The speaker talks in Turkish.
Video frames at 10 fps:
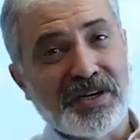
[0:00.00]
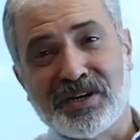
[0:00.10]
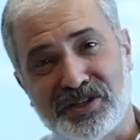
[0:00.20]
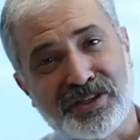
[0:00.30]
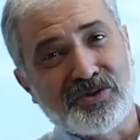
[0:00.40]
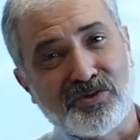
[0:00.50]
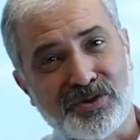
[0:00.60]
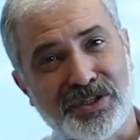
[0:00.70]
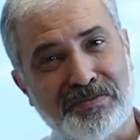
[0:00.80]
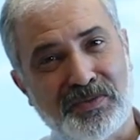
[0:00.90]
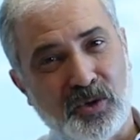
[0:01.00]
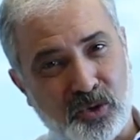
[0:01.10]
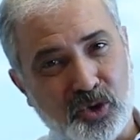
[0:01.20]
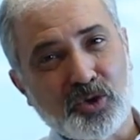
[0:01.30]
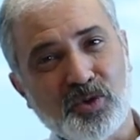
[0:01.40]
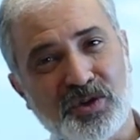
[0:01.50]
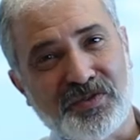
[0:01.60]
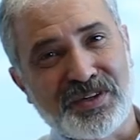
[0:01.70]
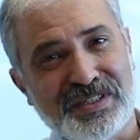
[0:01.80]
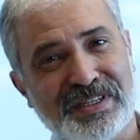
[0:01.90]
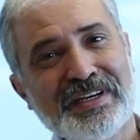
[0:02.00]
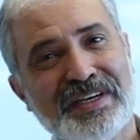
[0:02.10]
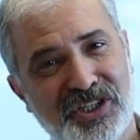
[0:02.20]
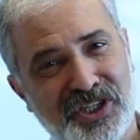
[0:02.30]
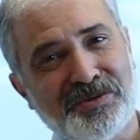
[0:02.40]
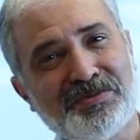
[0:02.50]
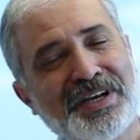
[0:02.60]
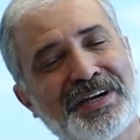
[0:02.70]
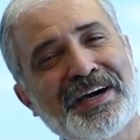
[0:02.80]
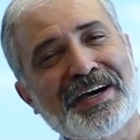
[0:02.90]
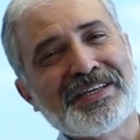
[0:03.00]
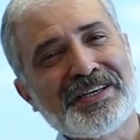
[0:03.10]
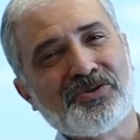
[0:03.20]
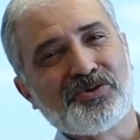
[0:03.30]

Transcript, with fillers: arkadaşlara söyleyeceğim, o küçük motifinizi şimdiden gayet iyi